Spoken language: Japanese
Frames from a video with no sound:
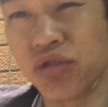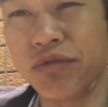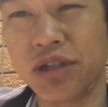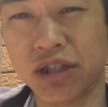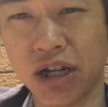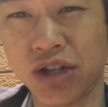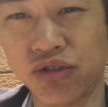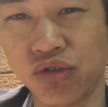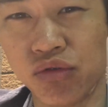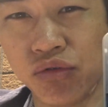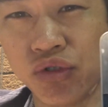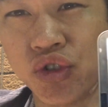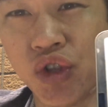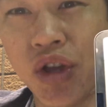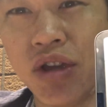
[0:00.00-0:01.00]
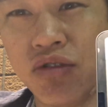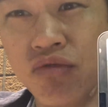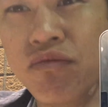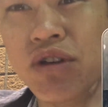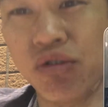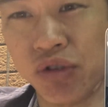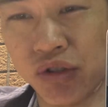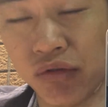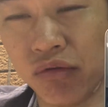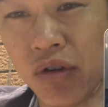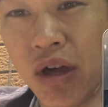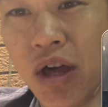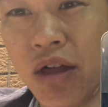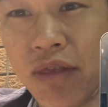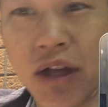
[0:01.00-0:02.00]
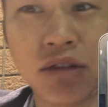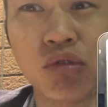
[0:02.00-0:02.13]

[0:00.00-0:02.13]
首に体重を乗せて弓を引くなん